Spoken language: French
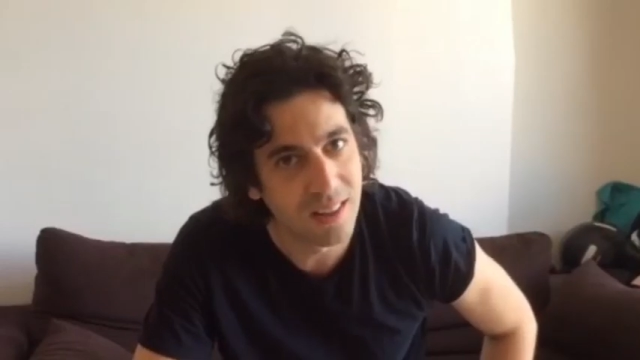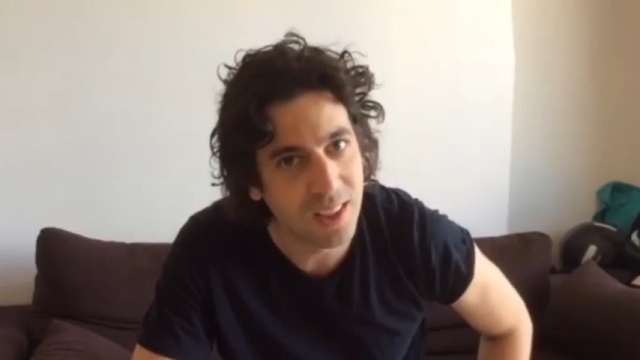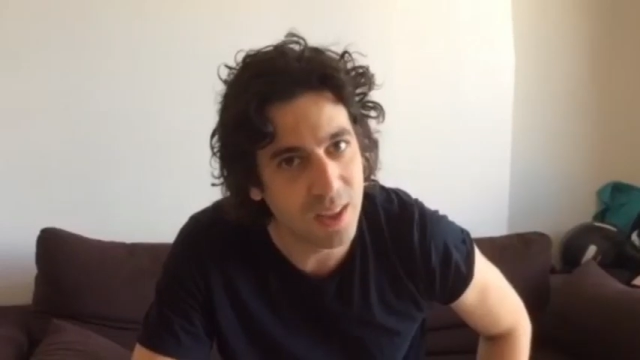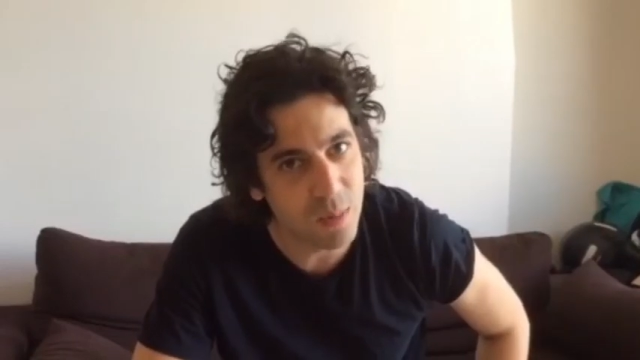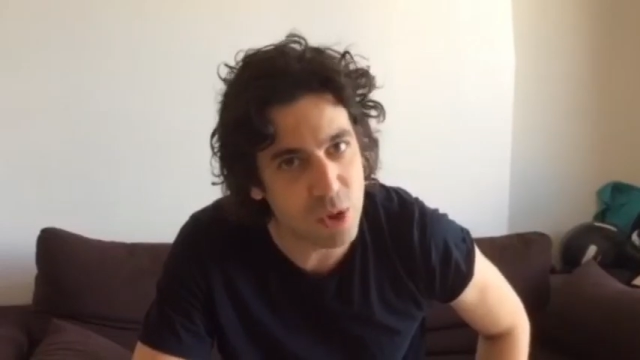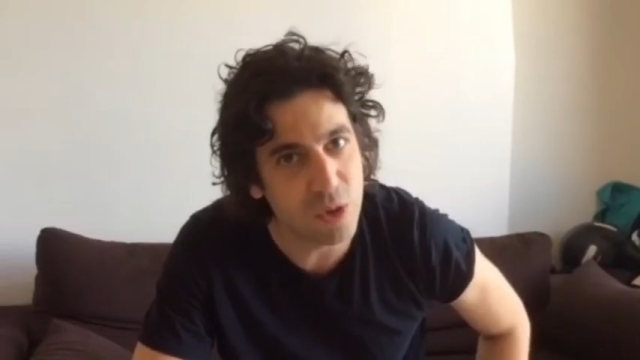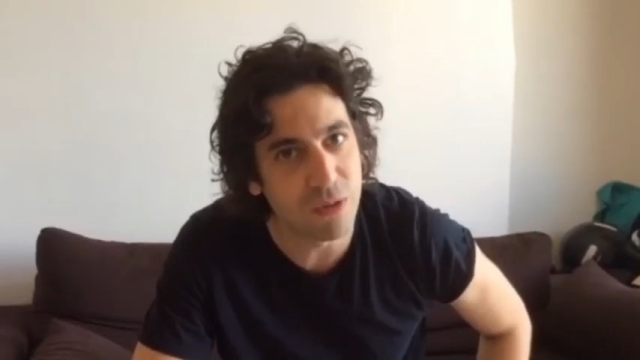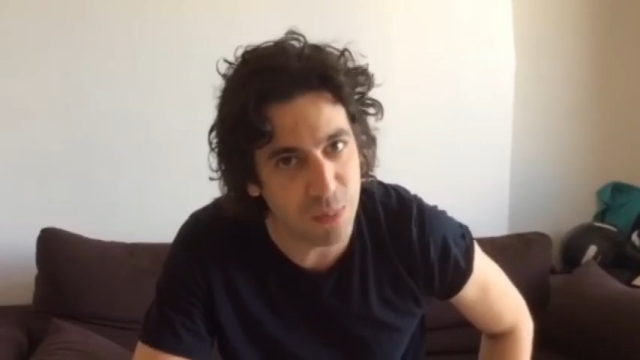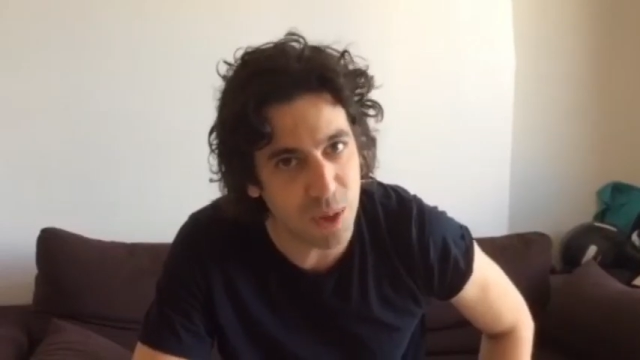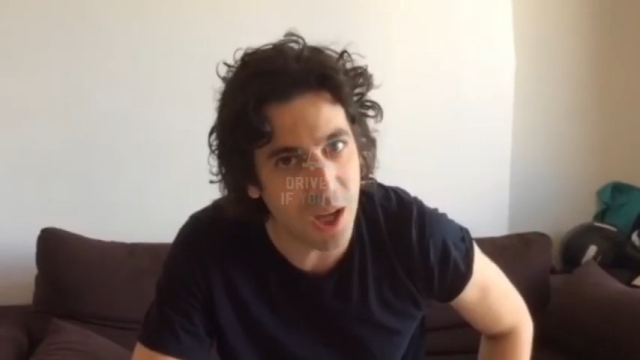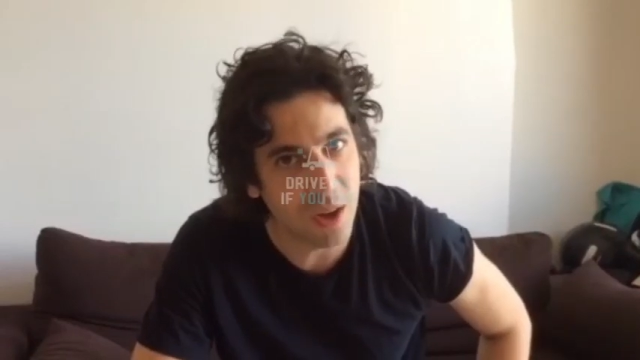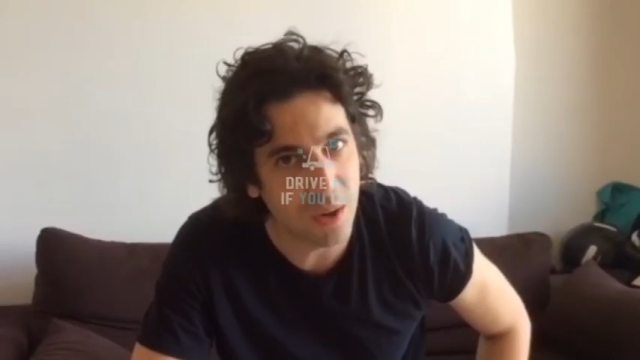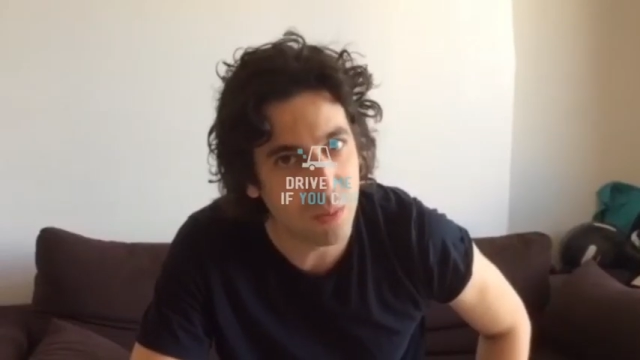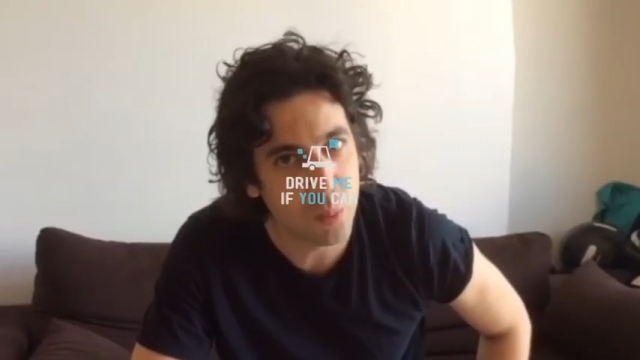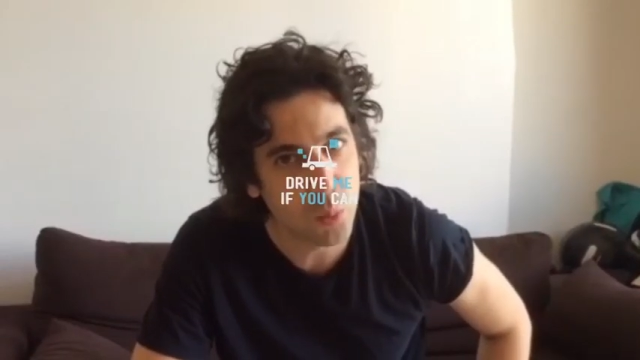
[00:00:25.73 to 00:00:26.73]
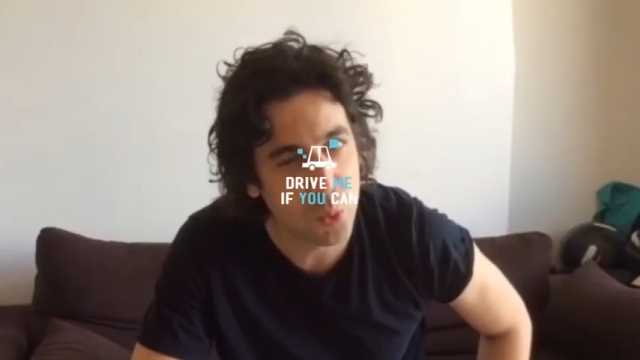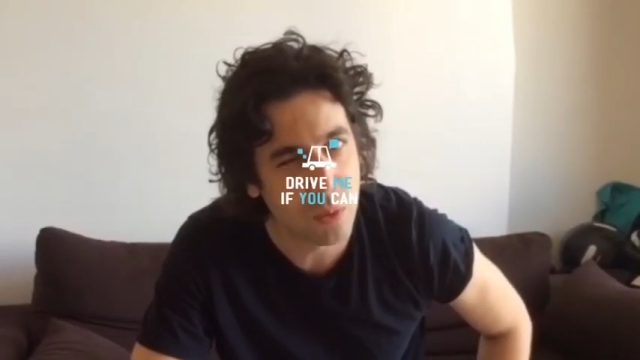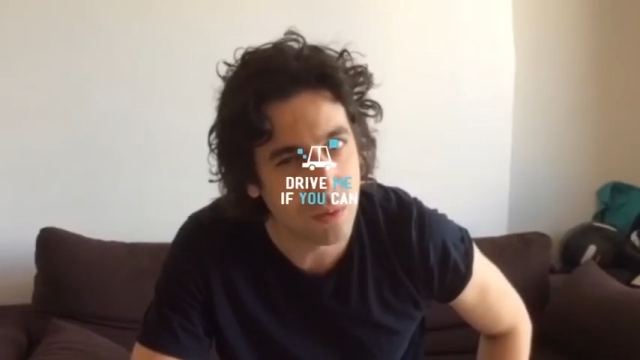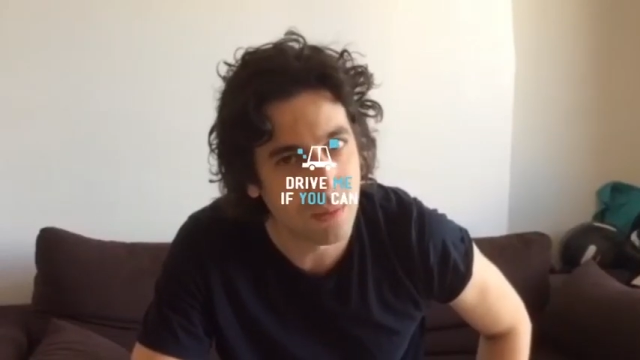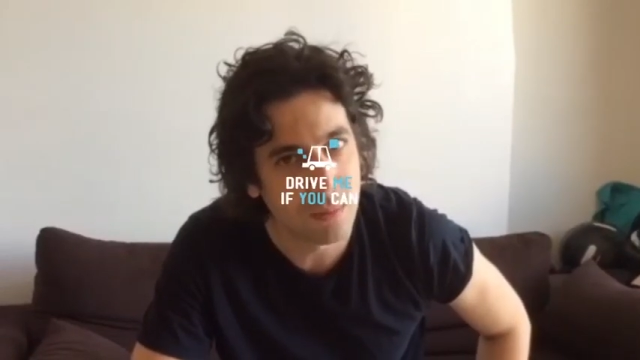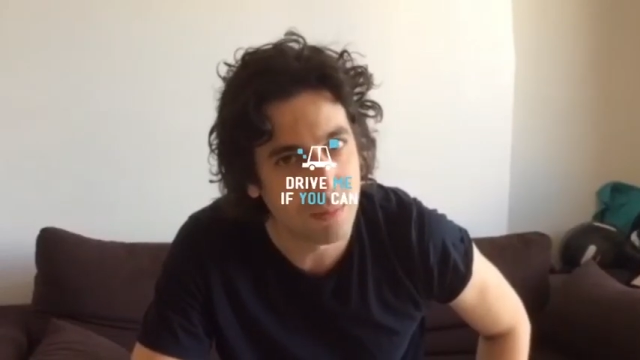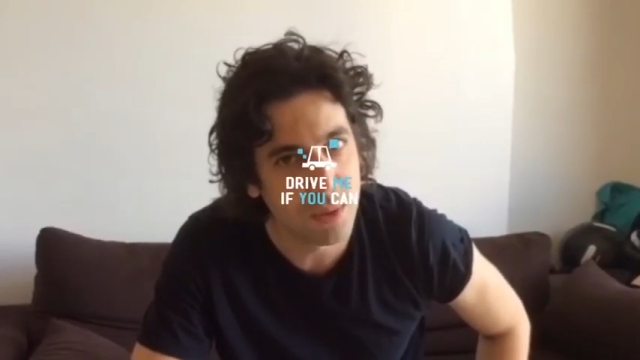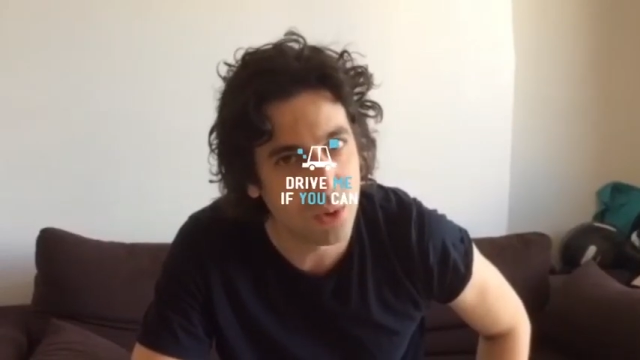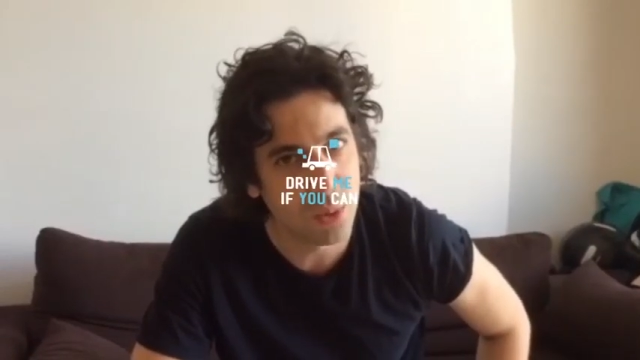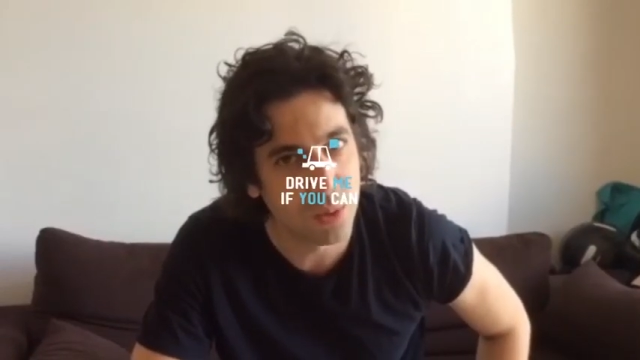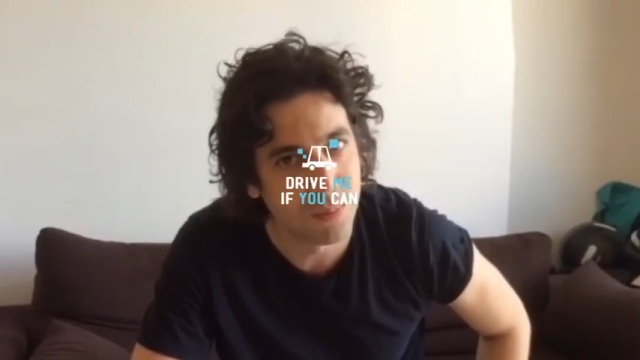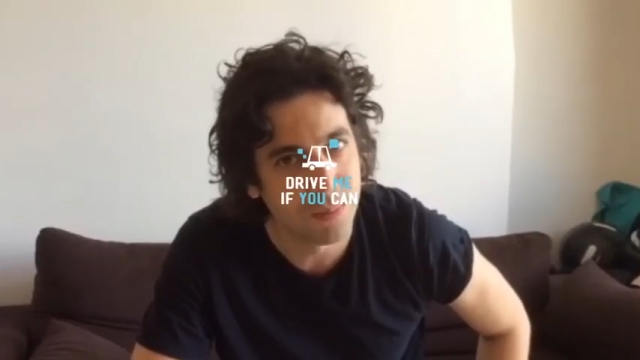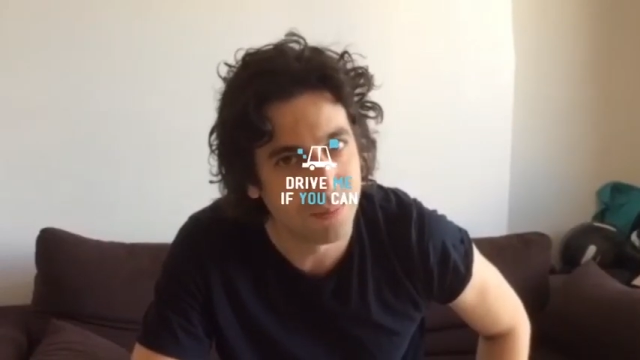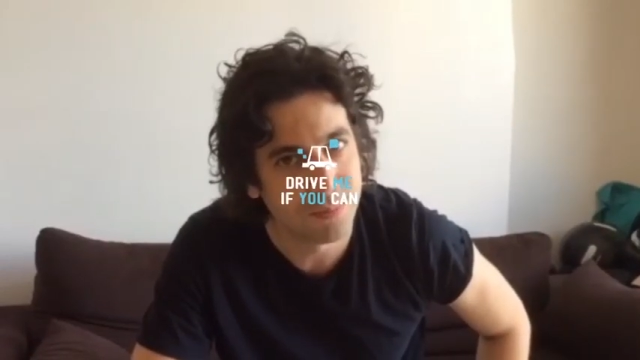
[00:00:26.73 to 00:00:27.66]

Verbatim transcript: Qui me chauffe bien. Bisous.